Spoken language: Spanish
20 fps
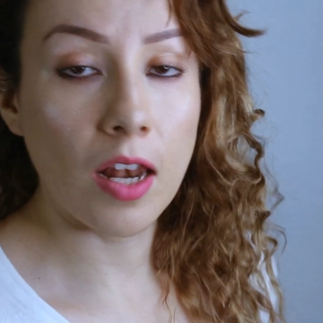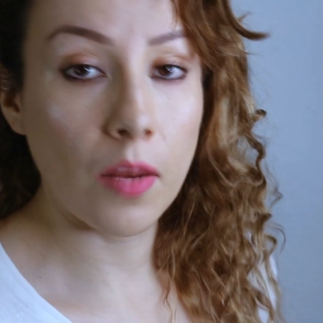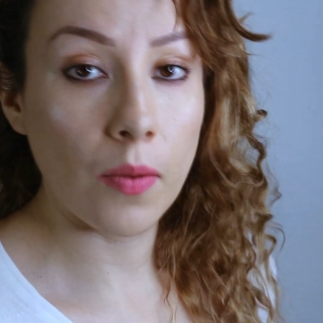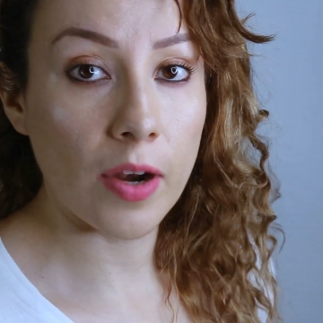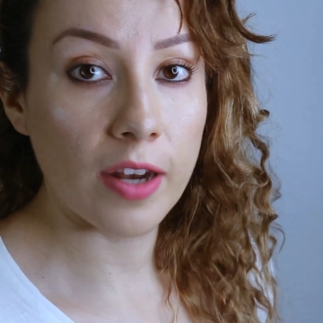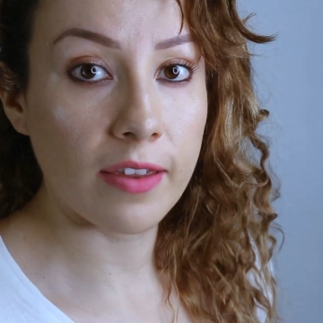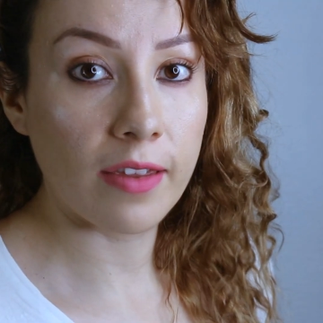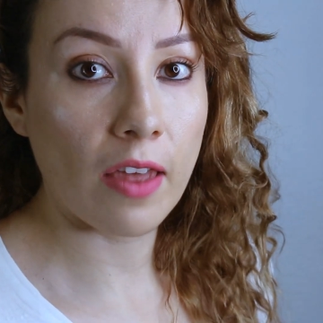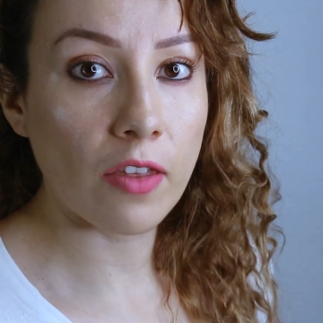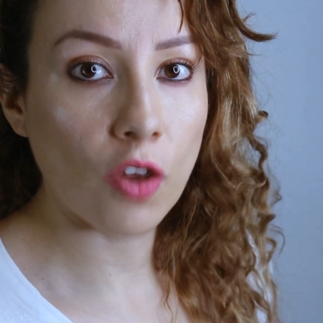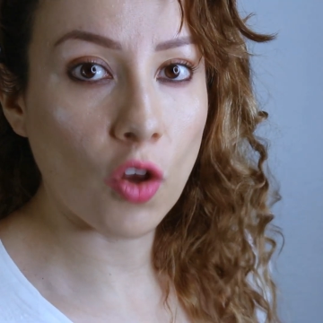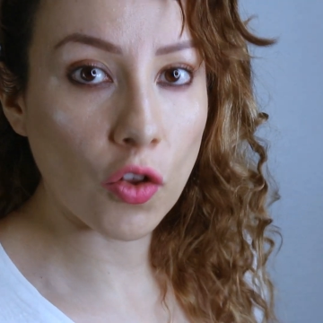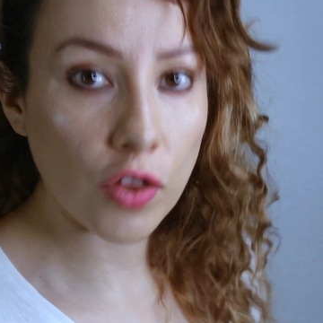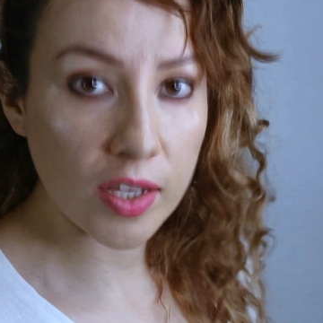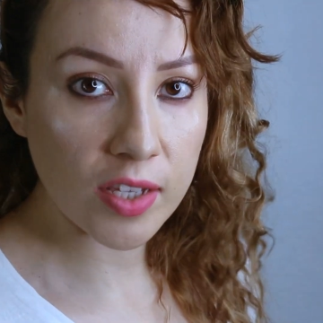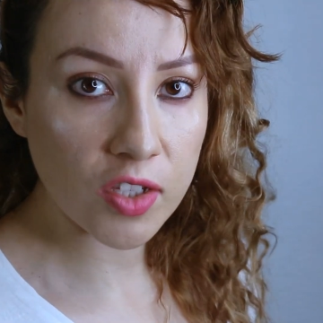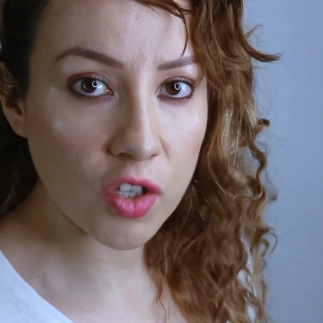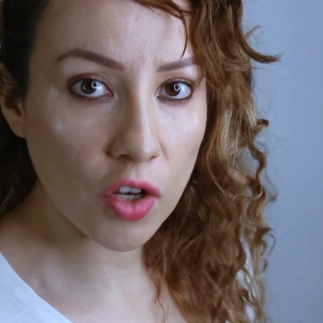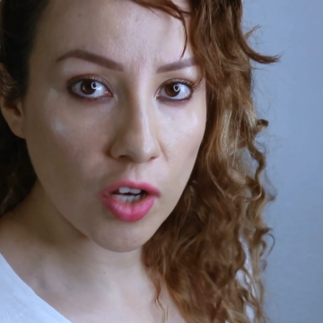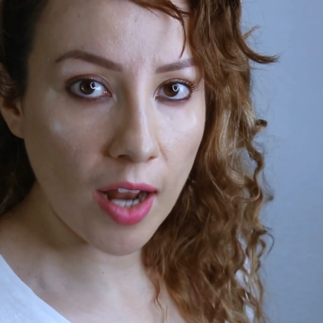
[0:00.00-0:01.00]
en libertad
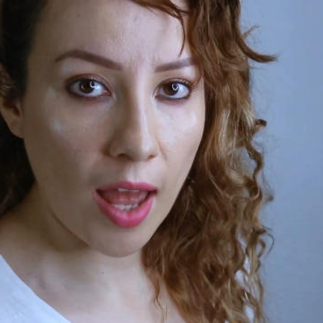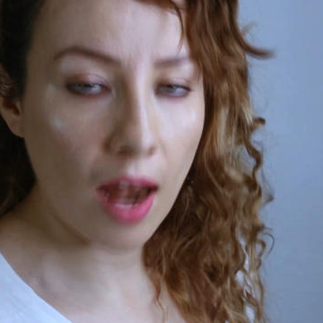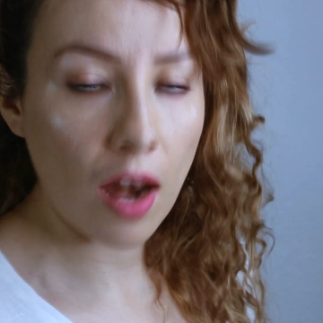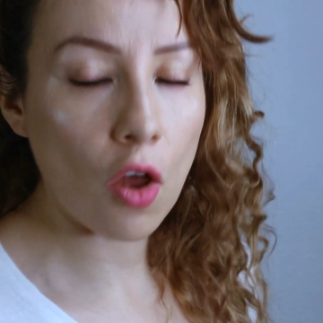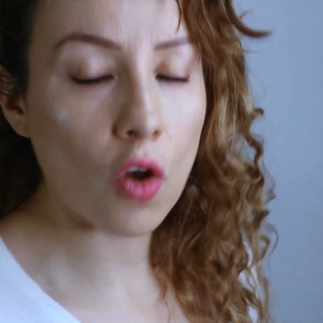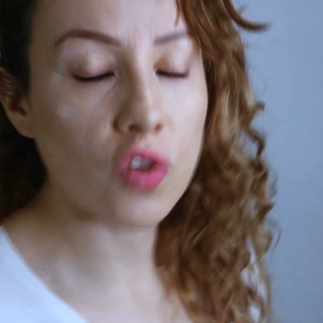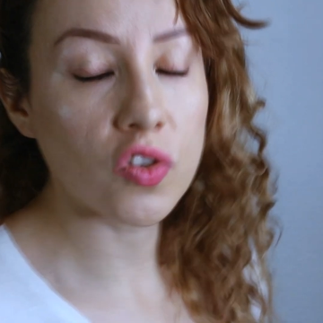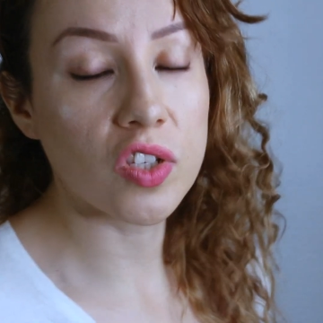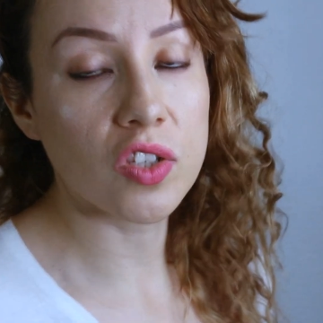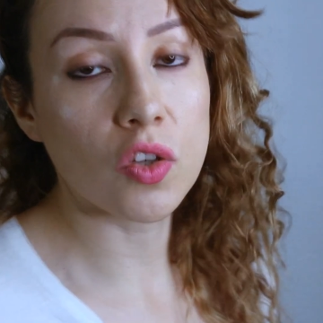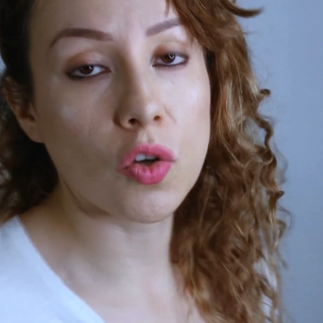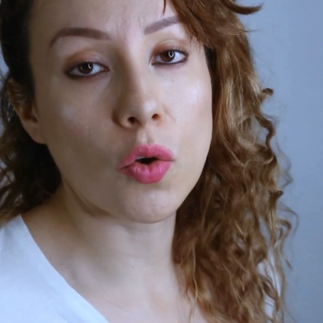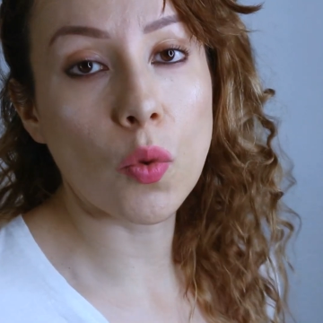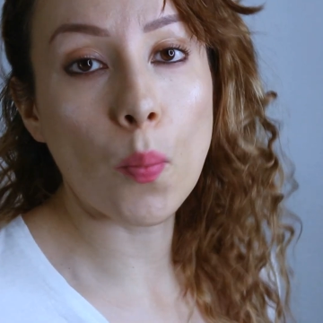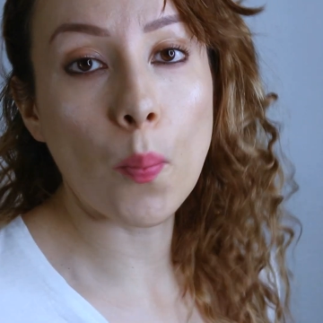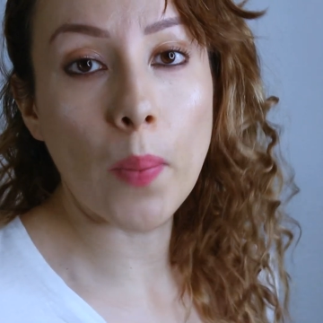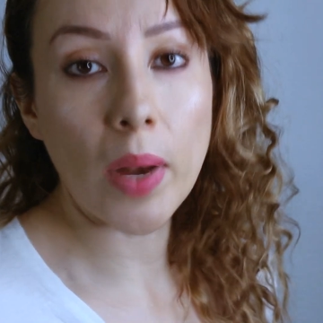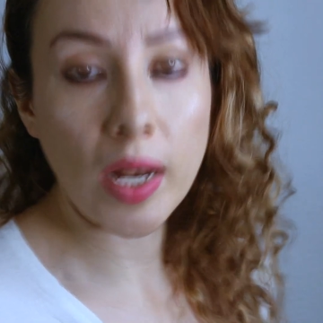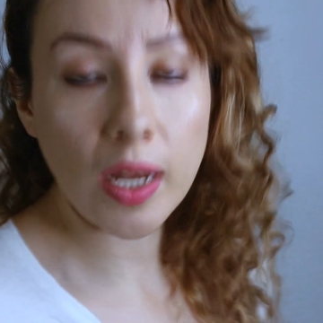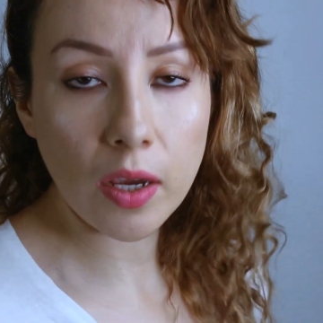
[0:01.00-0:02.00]
condicional o si son
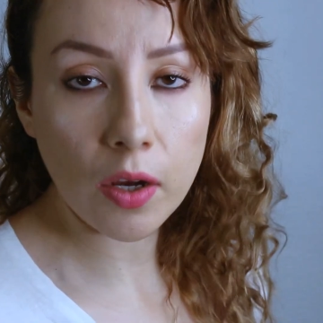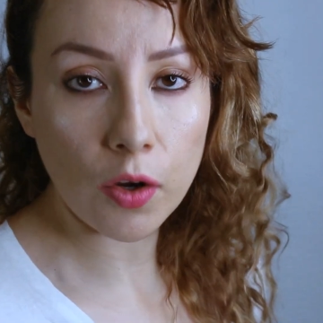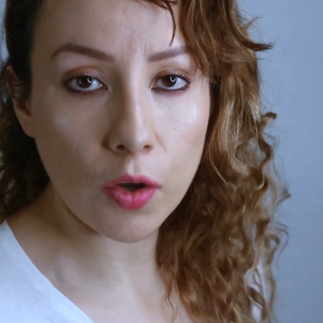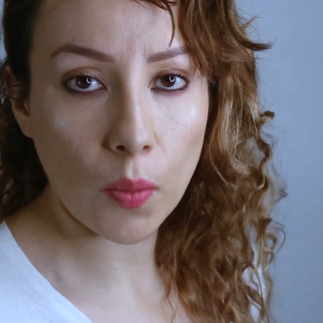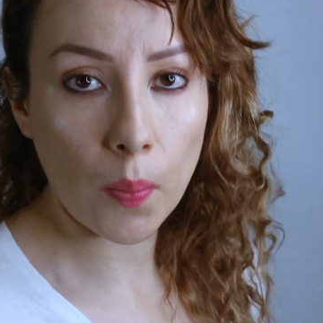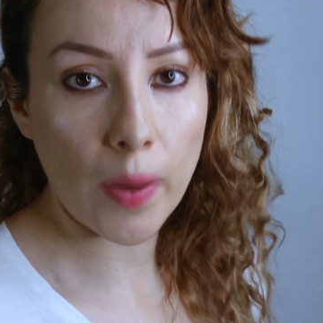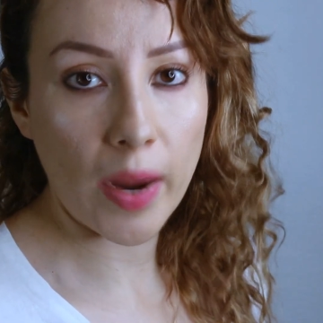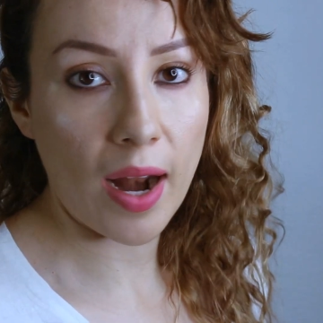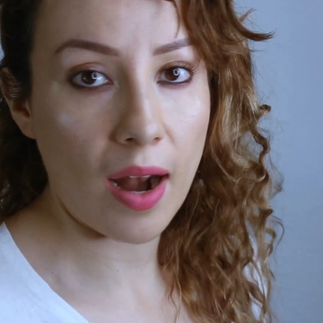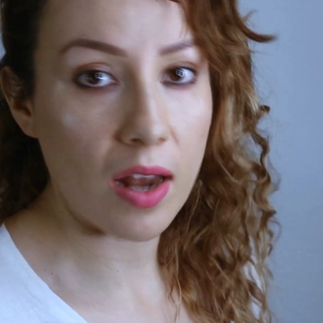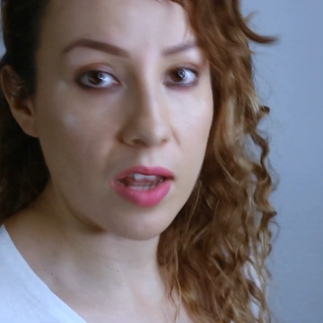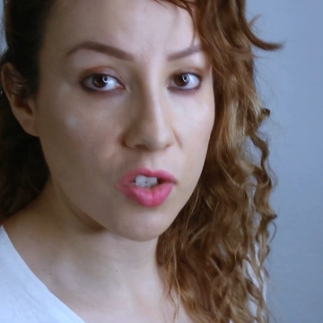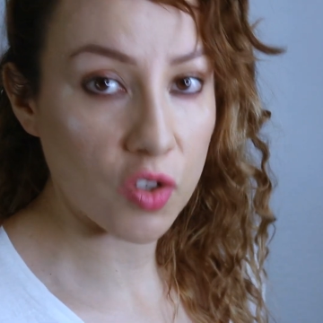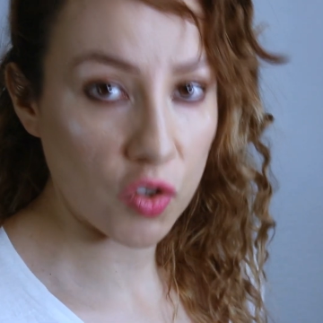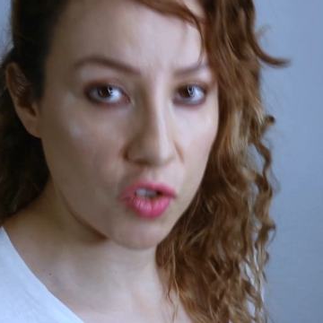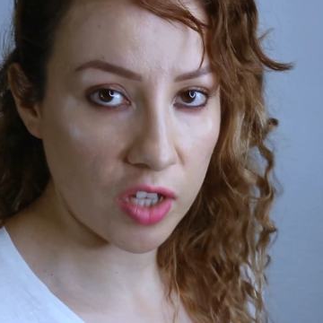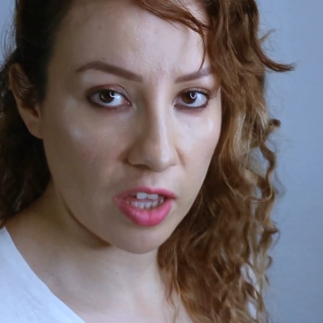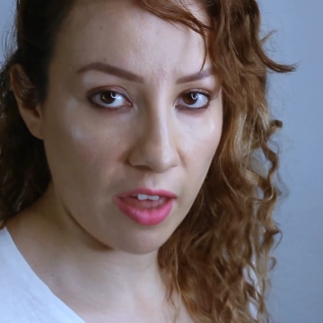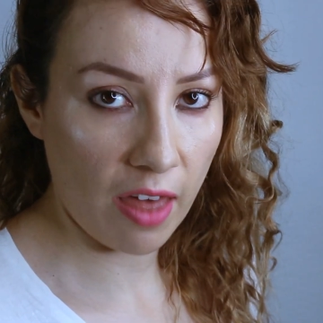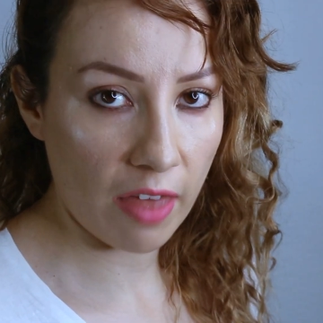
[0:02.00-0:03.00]
un peligro para la
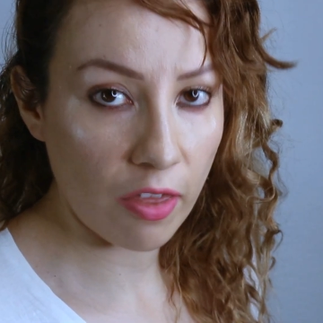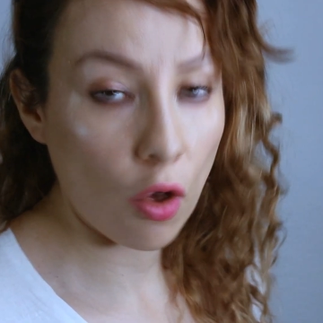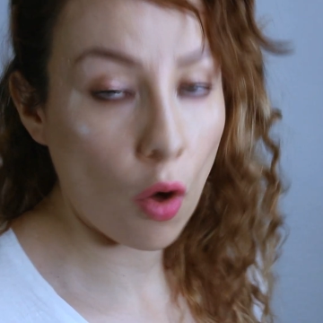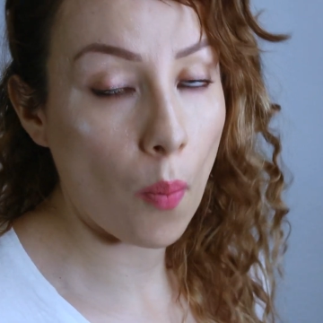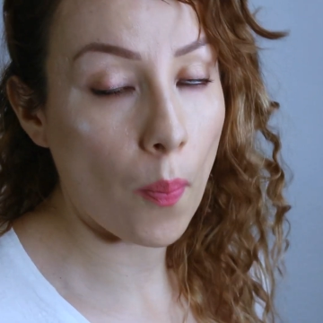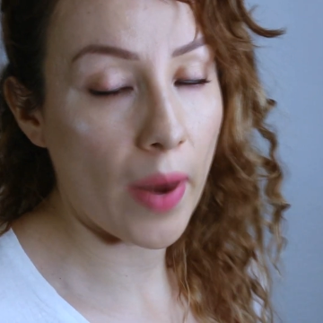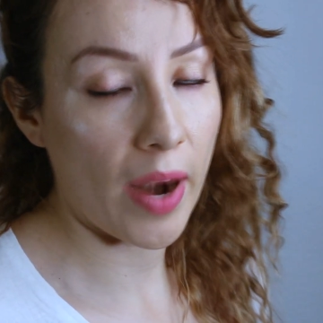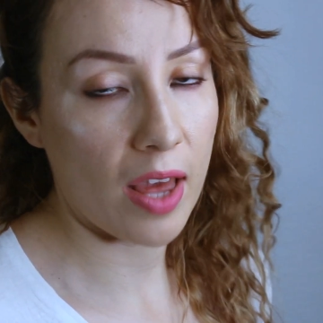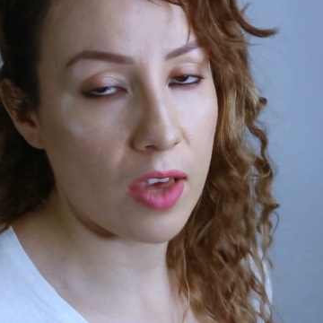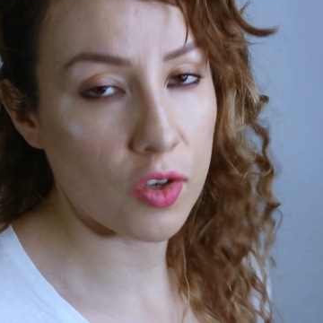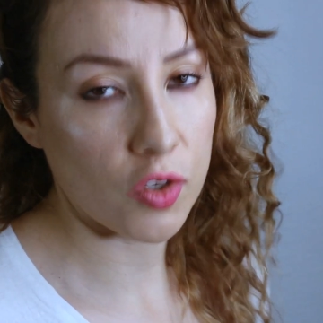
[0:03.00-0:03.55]
sociedad o para